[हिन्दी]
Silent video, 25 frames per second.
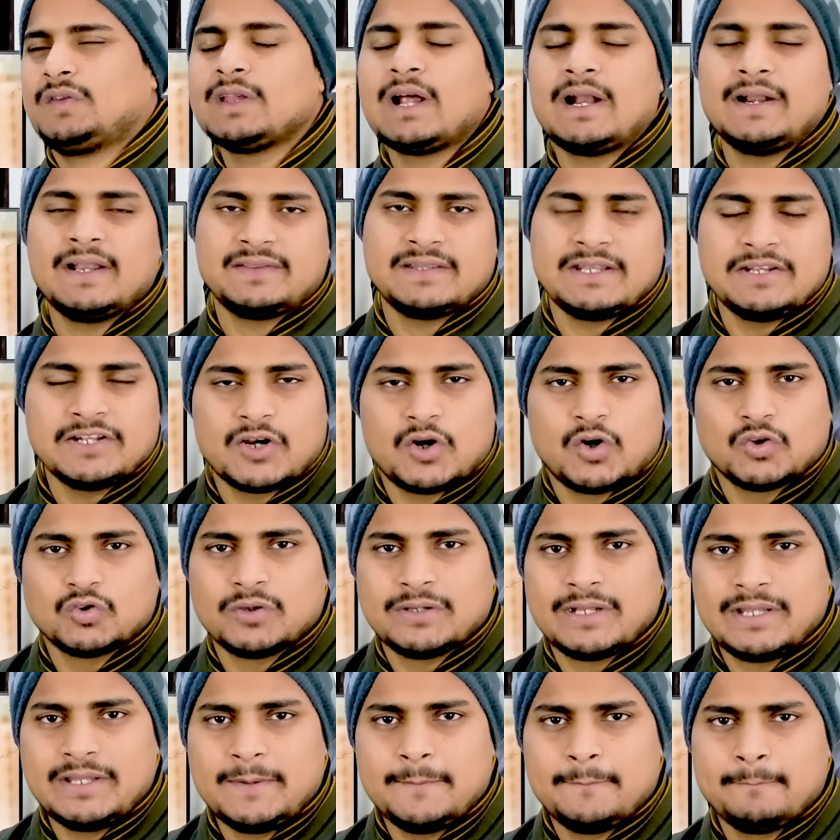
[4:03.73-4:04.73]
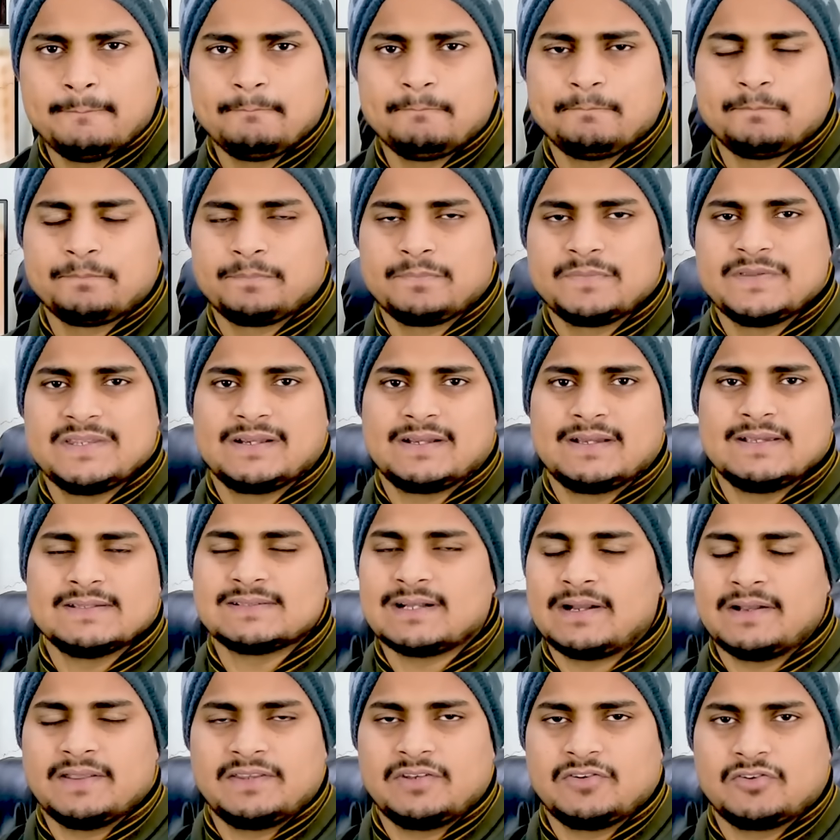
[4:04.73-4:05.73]
साढ़े तीन करोड़ तो नहीं जी भाई हाँ,
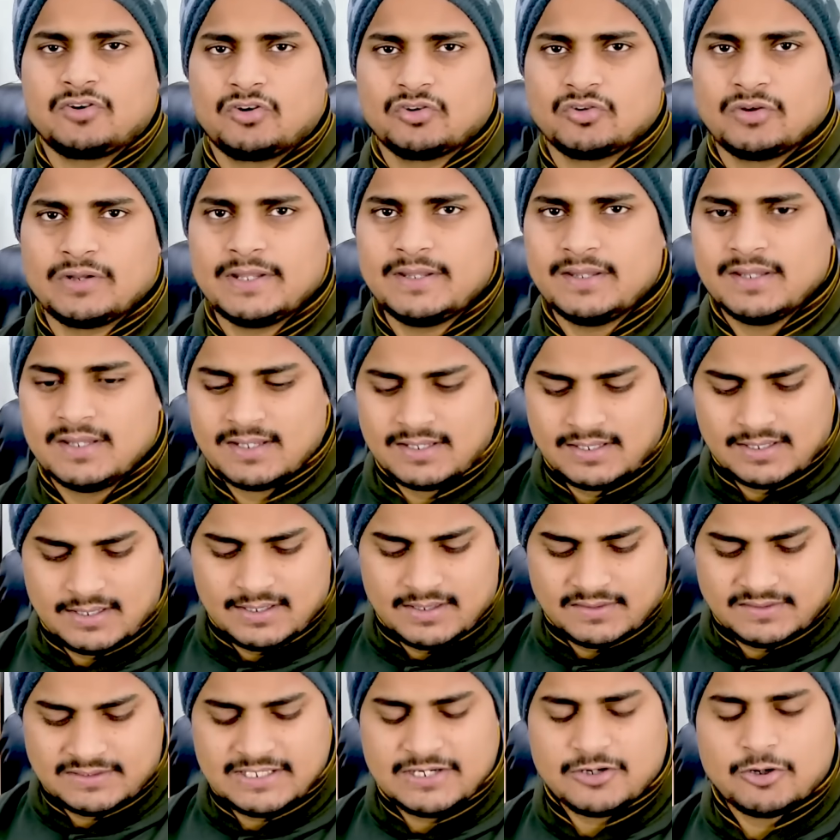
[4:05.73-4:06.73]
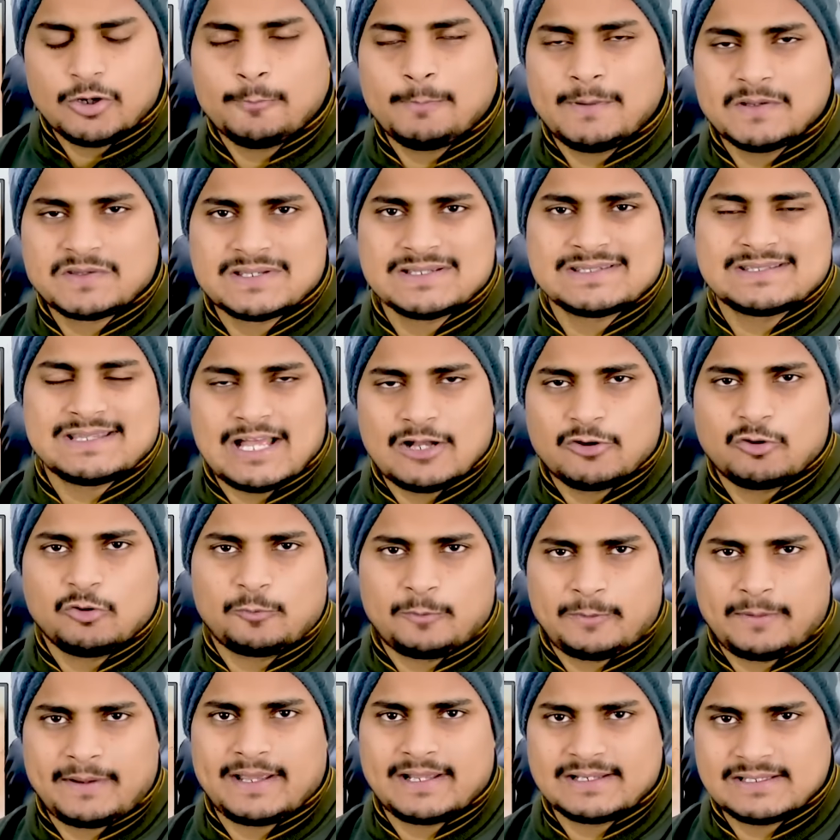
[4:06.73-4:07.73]
साढ़े तीन करोड़ तो नहीं तीन करोड़ पच्चीस लाख
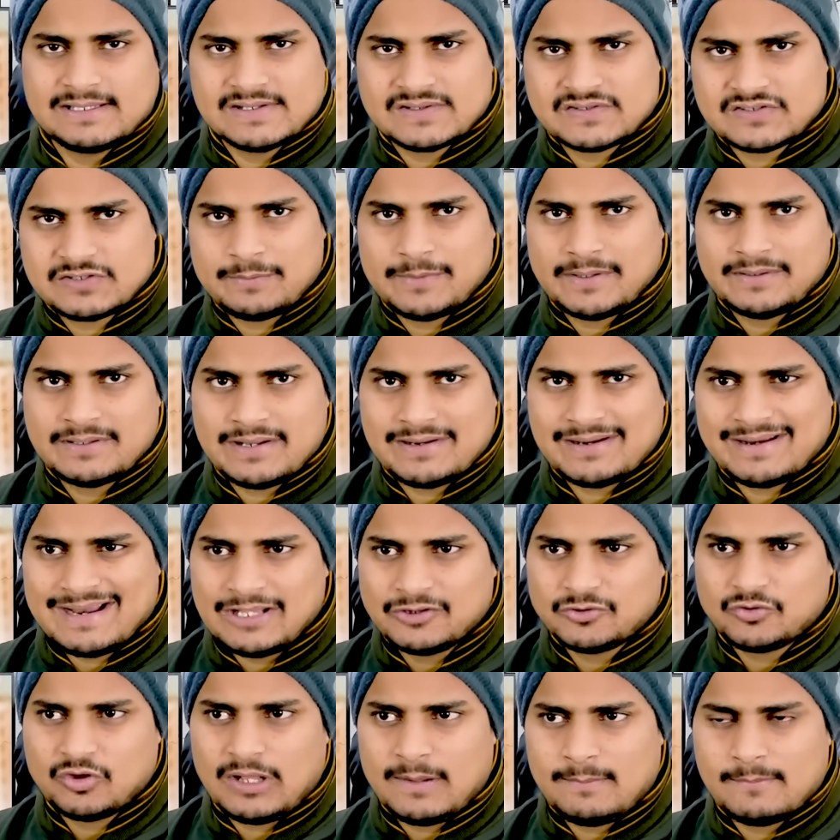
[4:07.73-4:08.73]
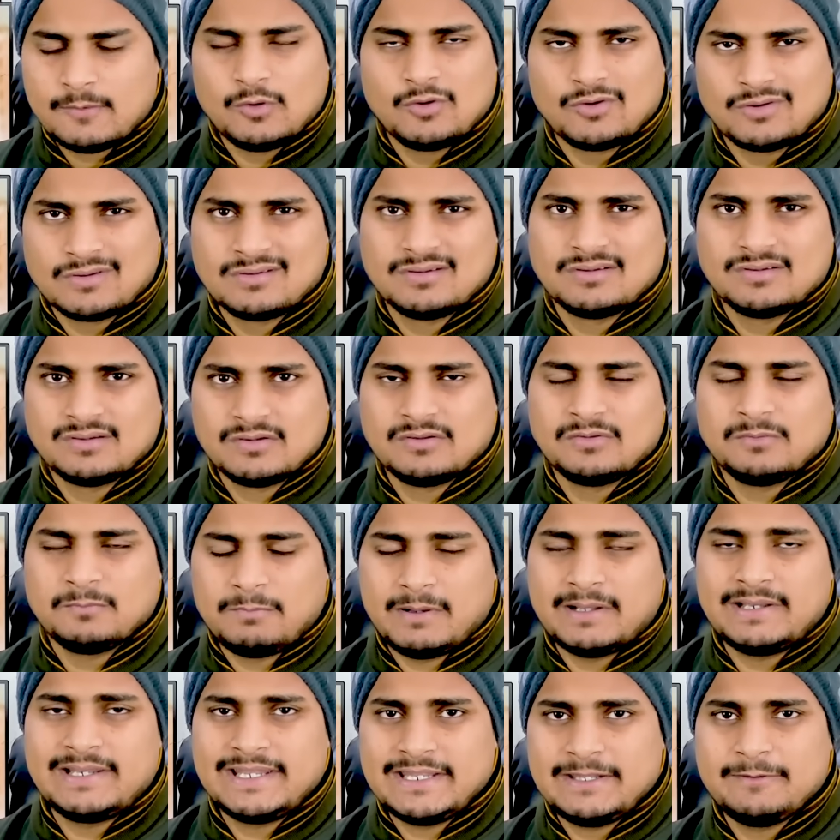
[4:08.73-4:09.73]
रुपए का अर्ली एस्टिमेट आ रहा है रात को हम लोग
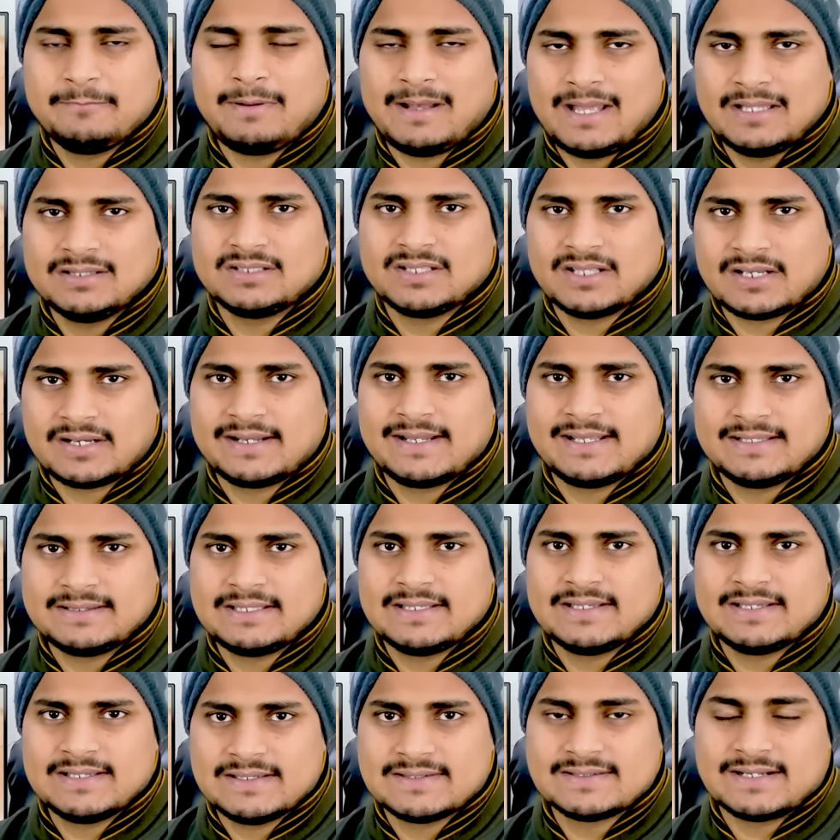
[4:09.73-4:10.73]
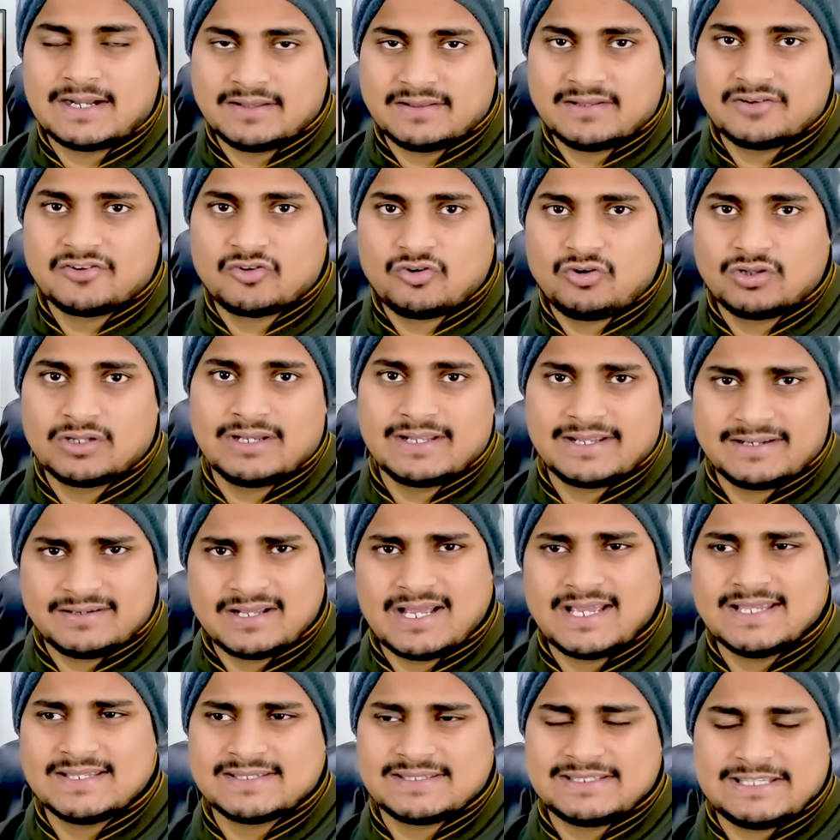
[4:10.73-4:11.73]
भले ही बात कर रहे थे साढ़े तीन करोड़ का लेकिन
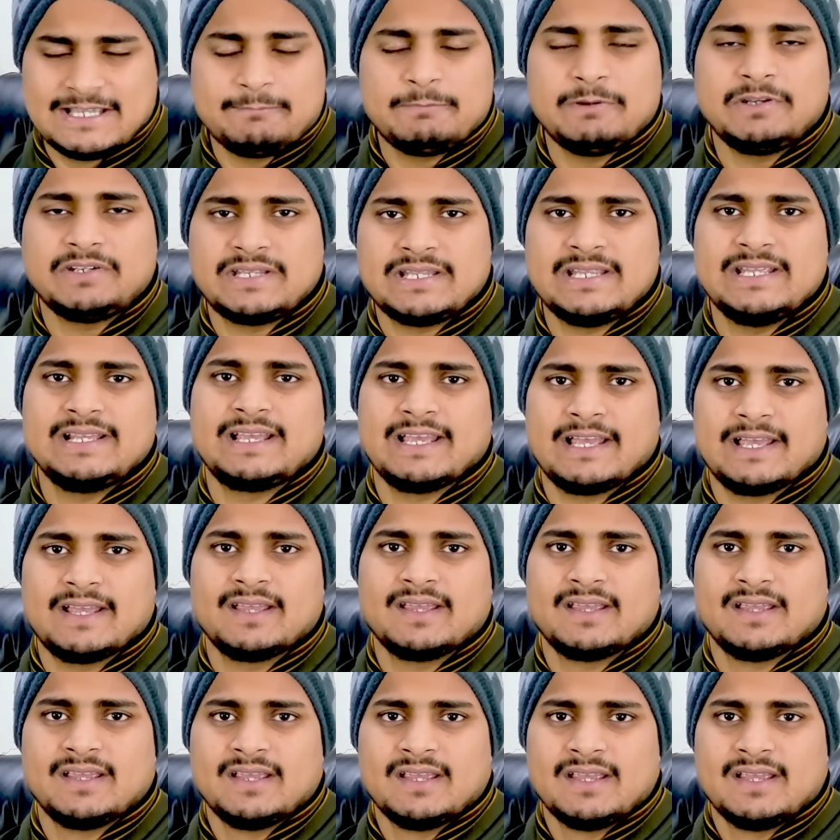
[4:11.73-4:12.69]
गाइज ये भी ठीक है